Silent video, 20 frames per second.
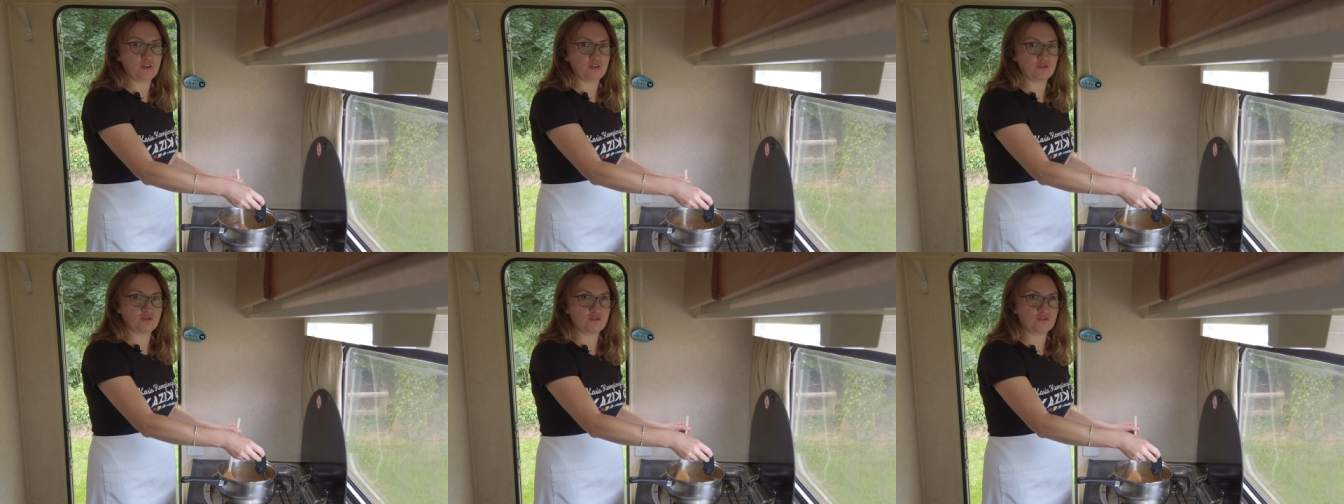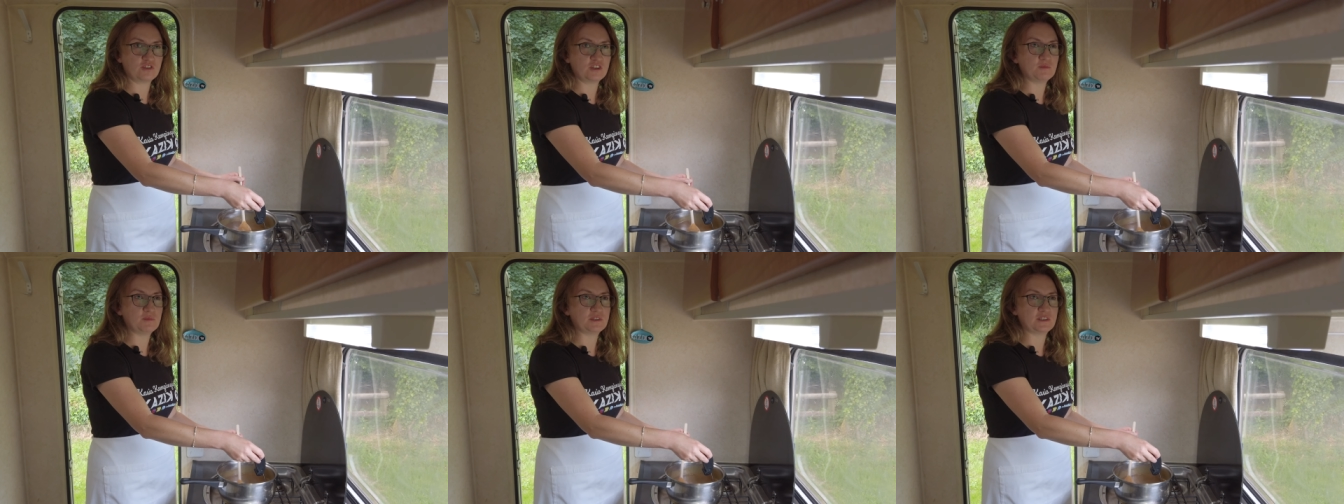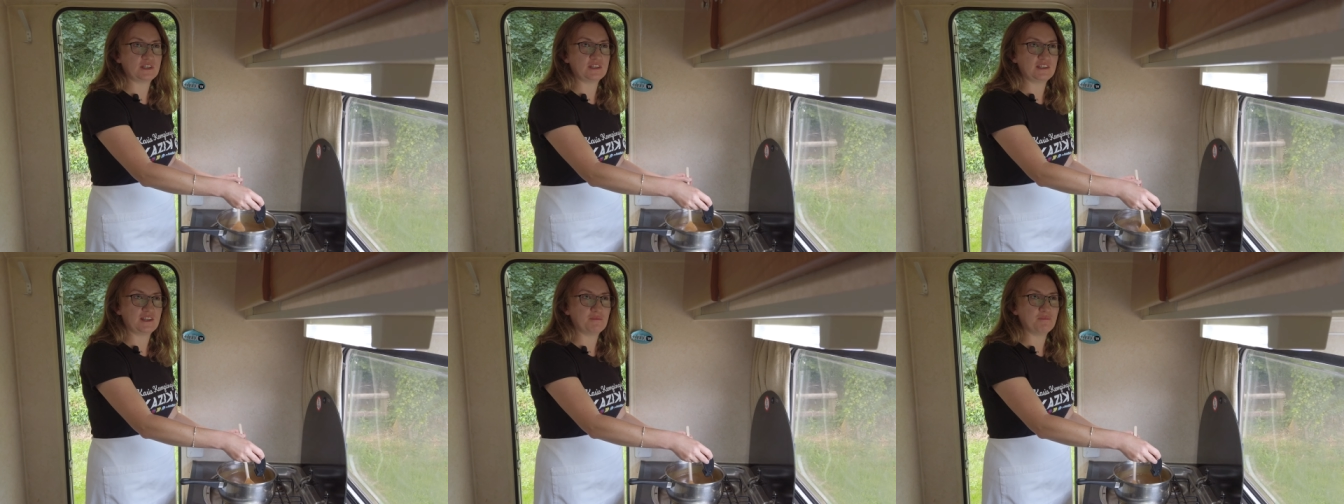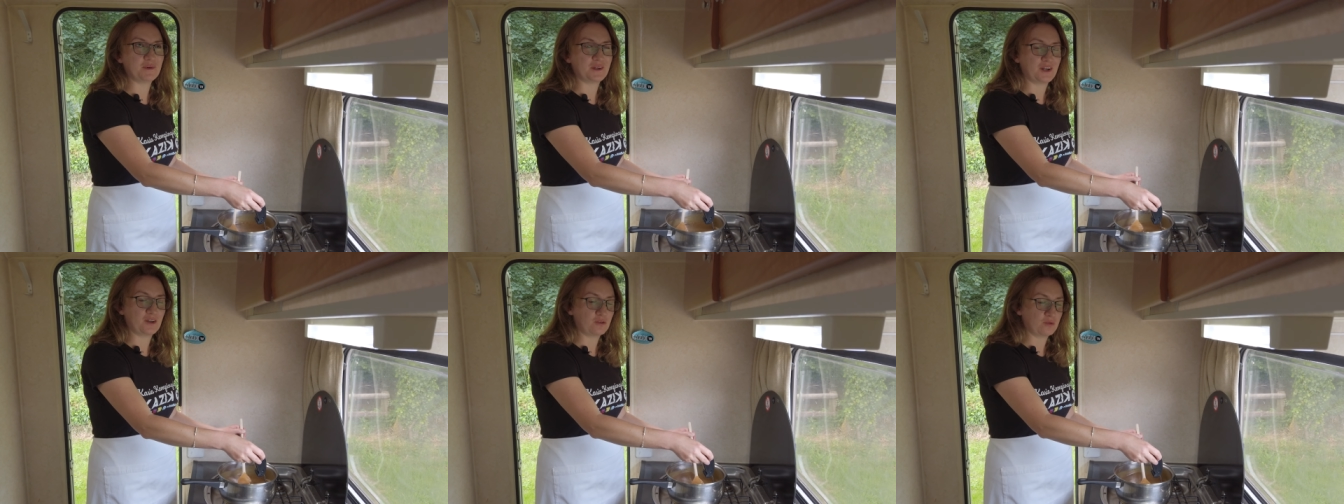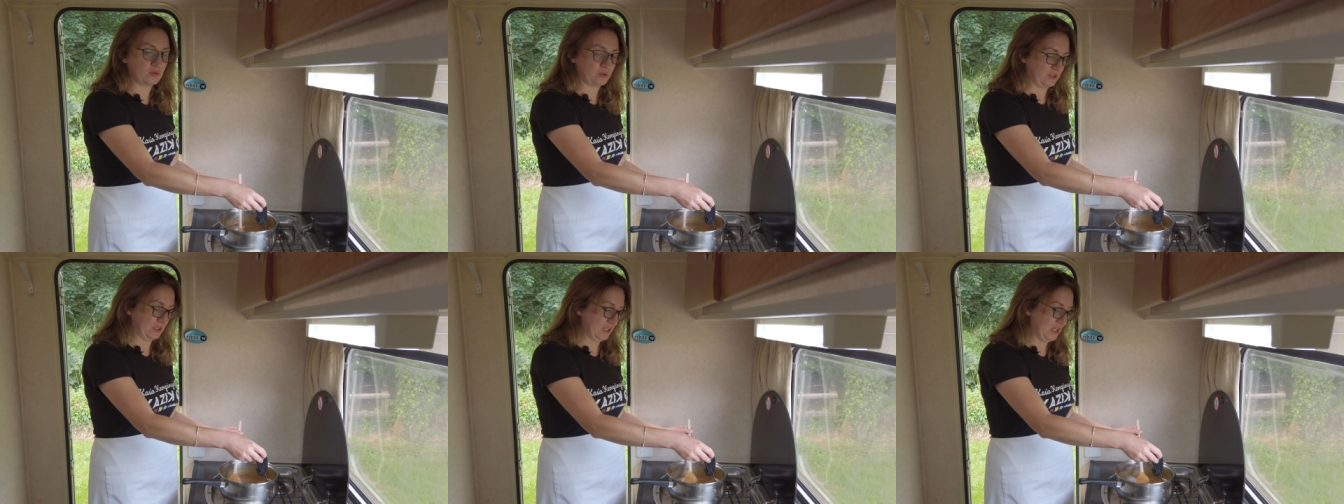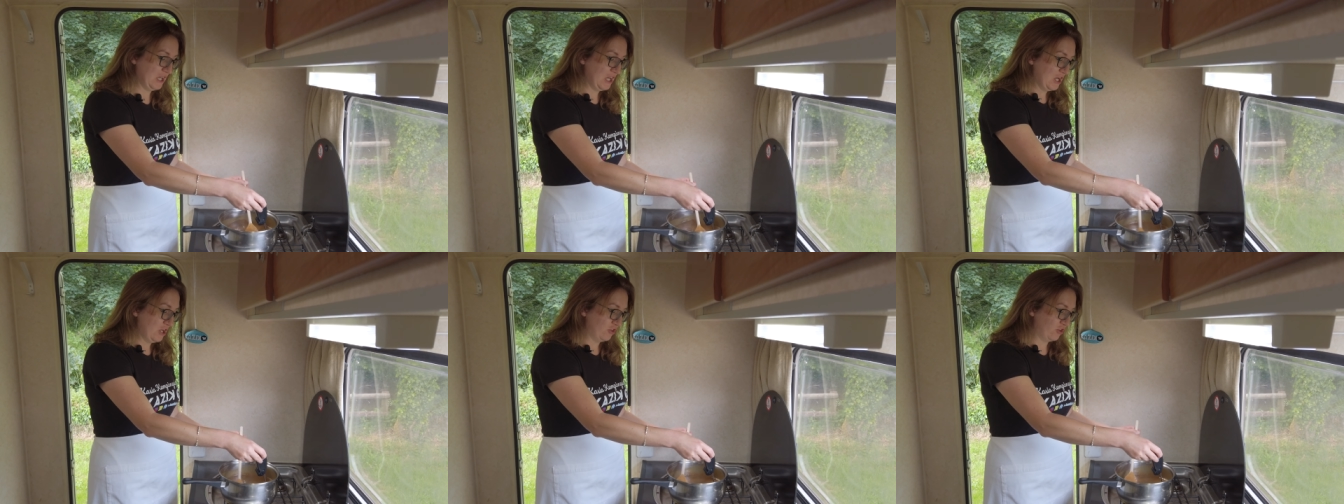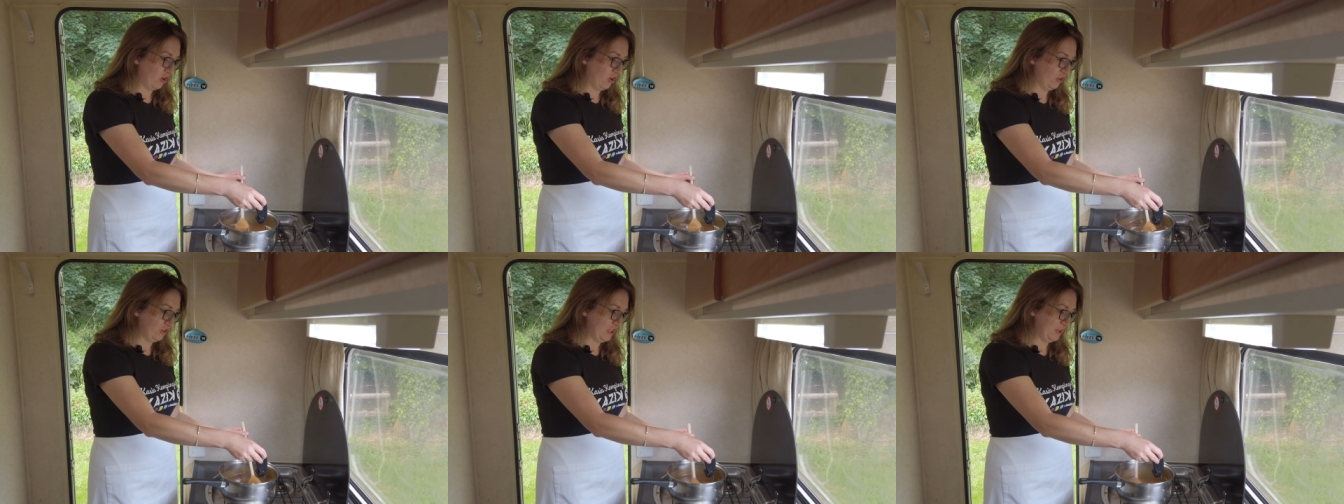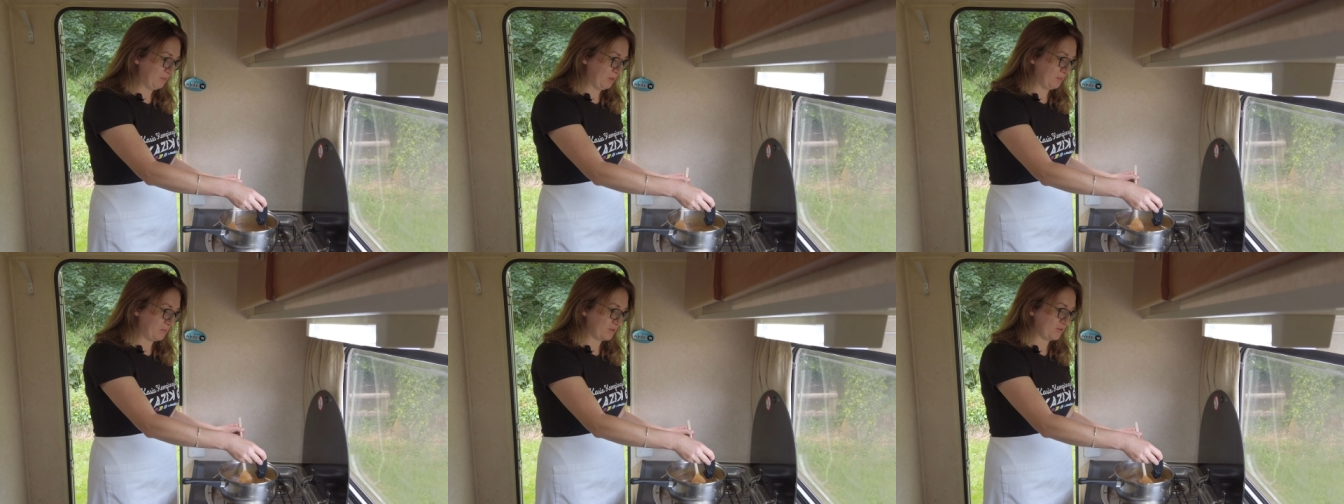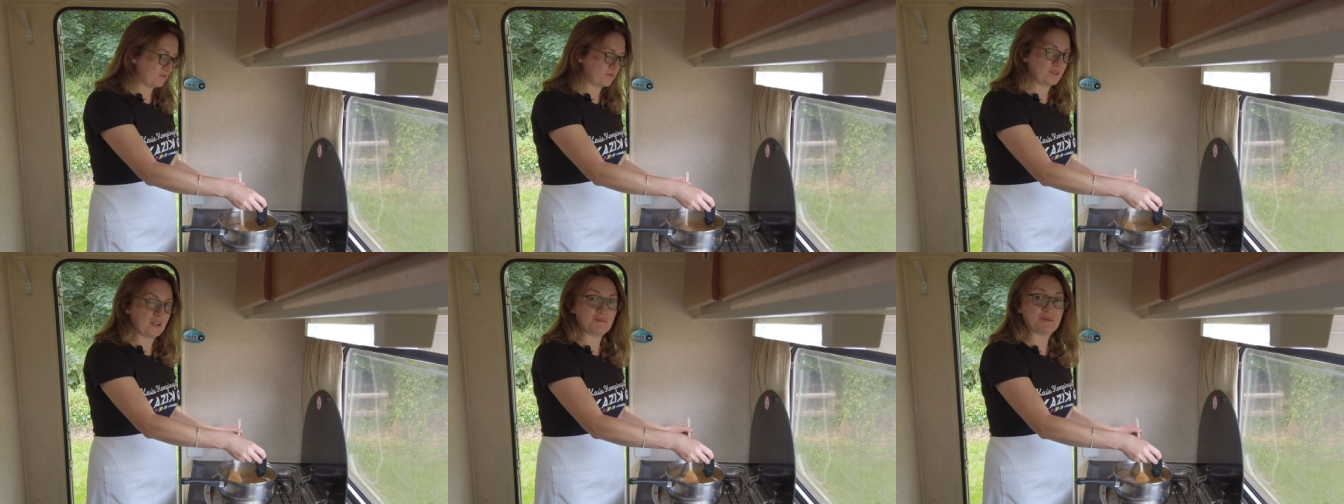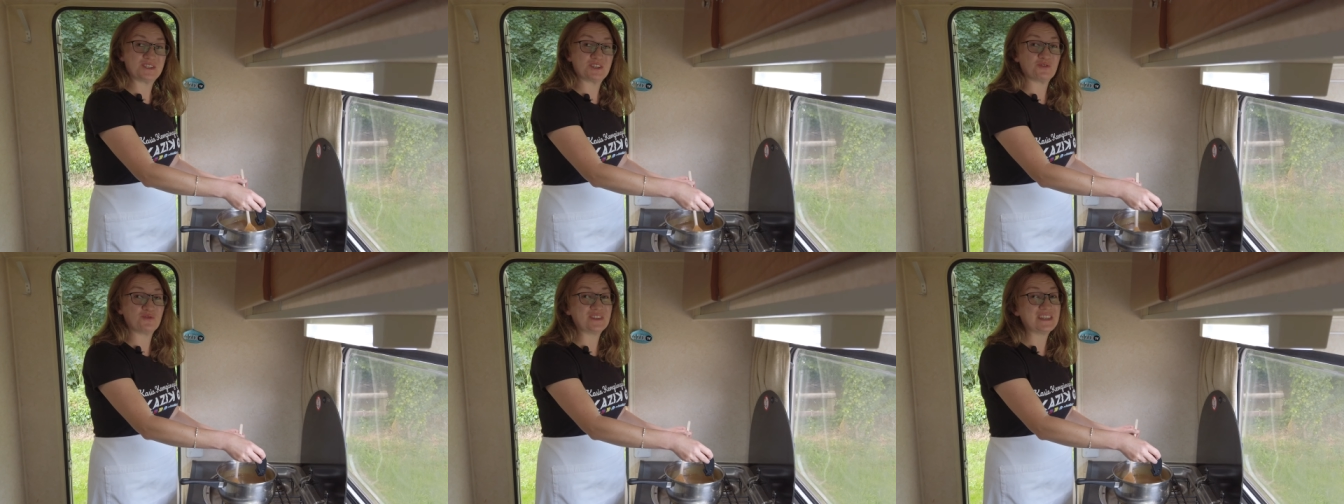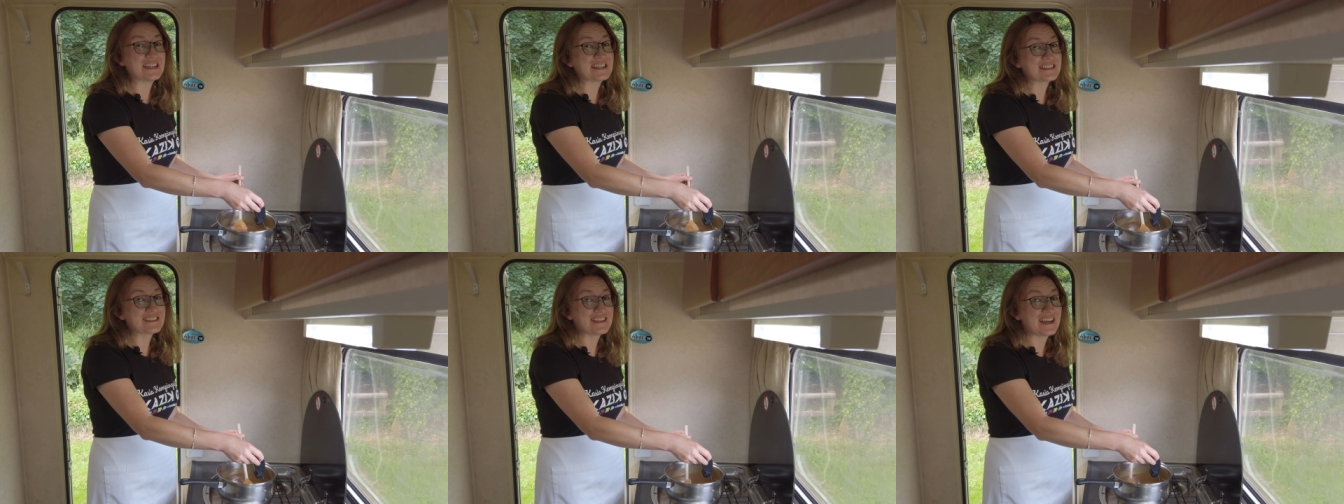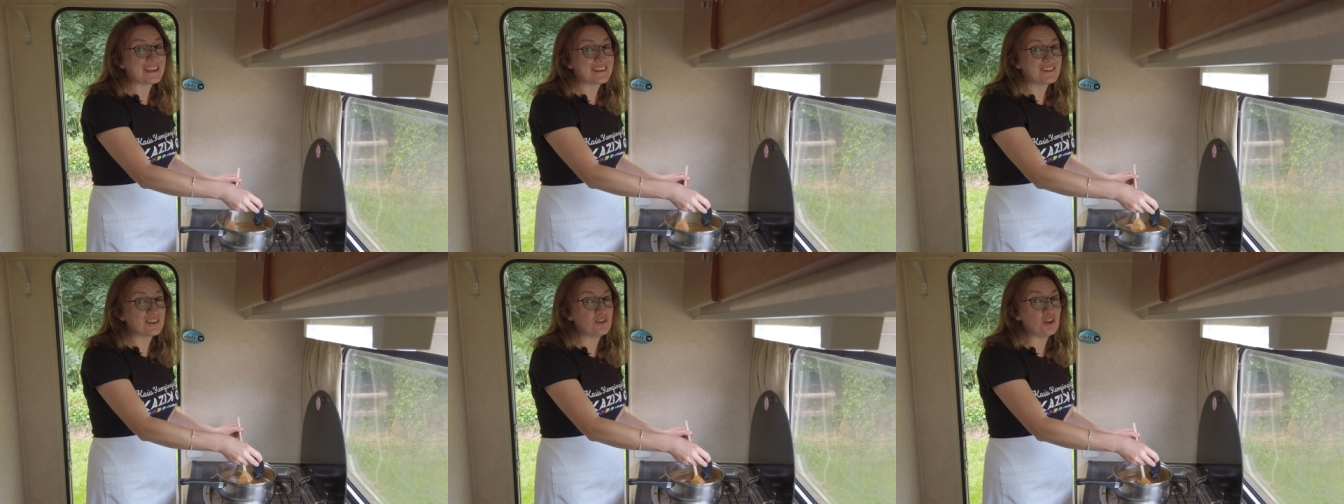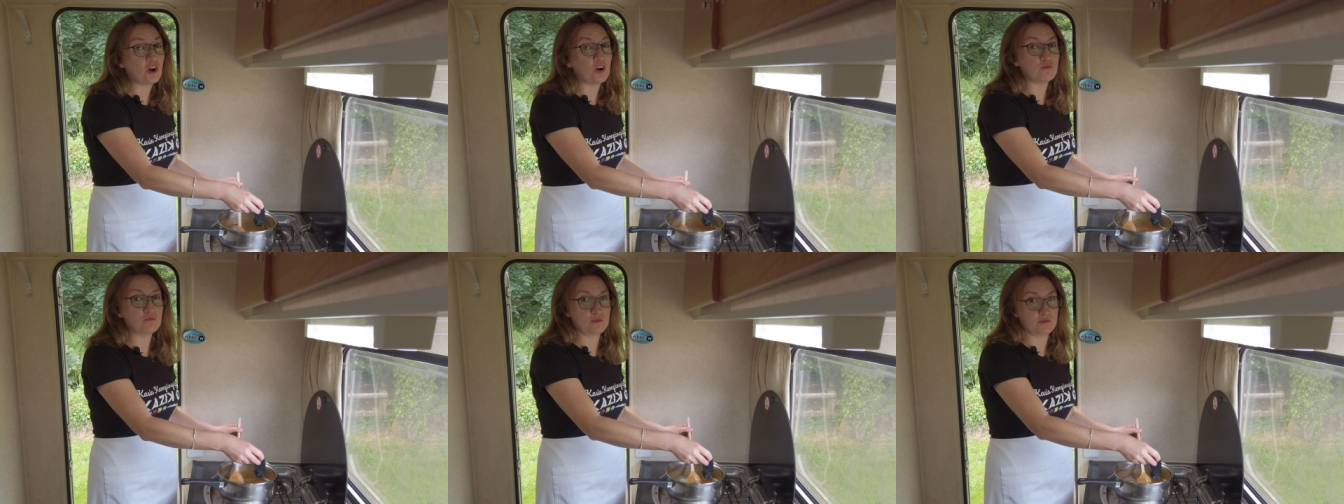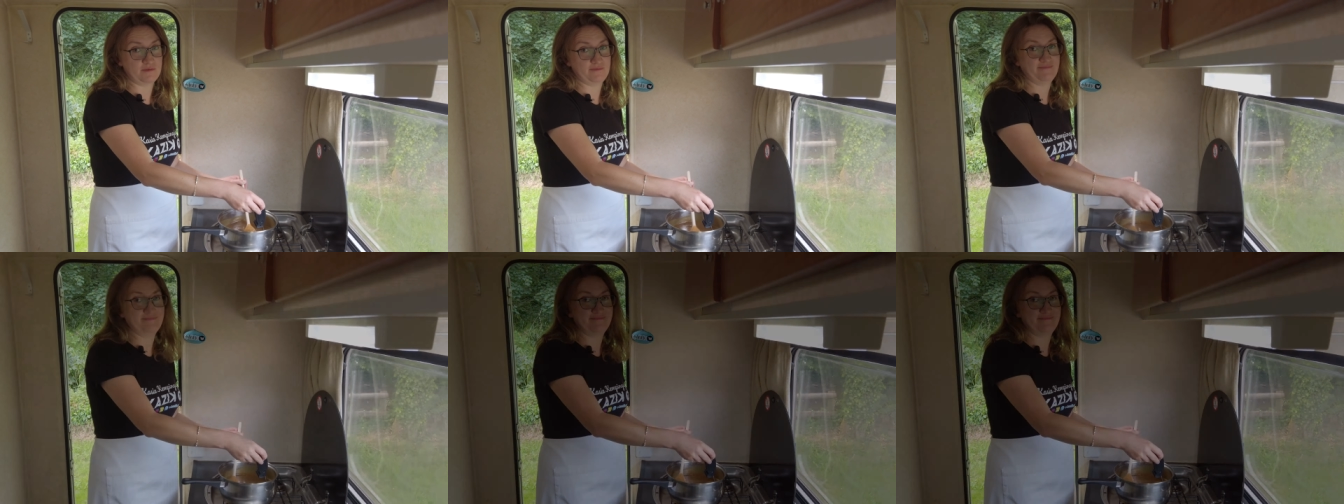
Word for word: nie osiągniemy tej temperatury, to one po prostu nam się nie zetną